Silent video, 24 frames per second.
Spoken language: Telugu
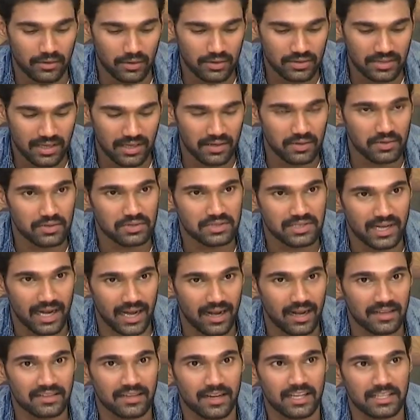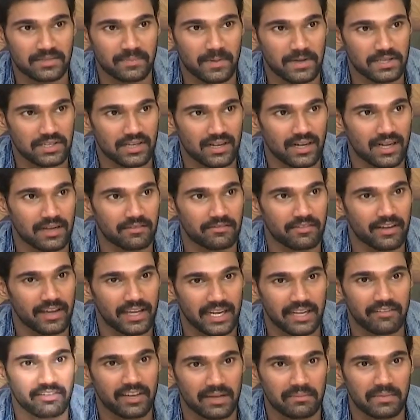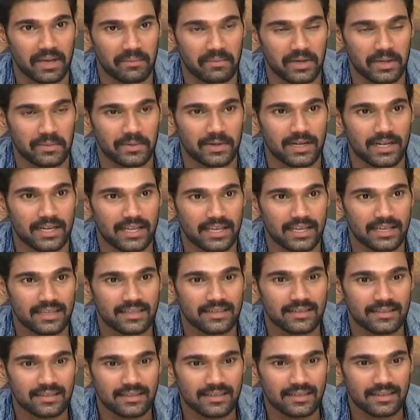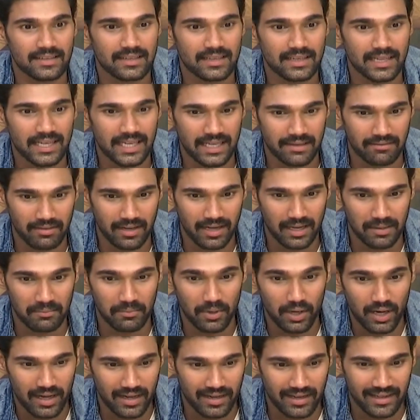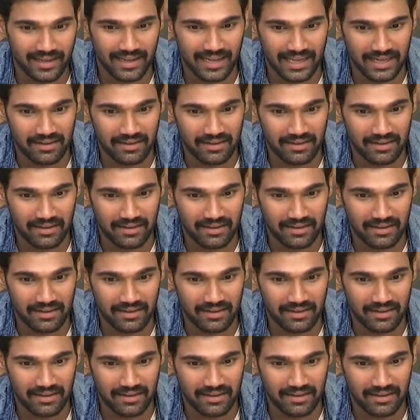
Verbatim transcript: ఈరోజు నాకు చాలా చాలా స్పెషల్ అండ్ వెరీ వెరీ మెమరబుల్ డే ఇవాళ మార్నింగ్